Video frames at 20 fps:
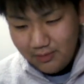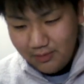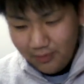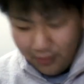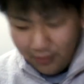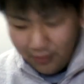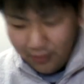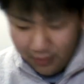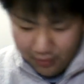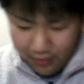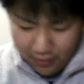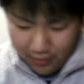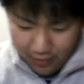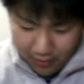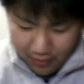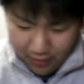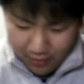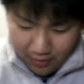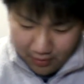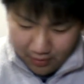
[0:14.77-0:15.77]

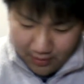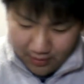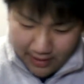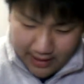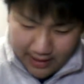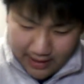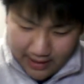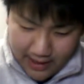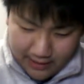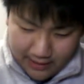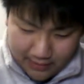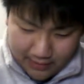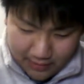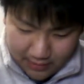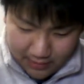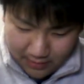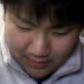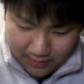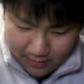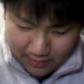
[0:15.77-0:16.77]
もう早
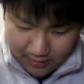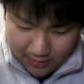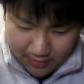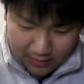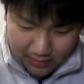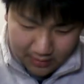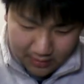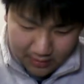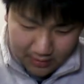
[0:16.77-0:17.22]
く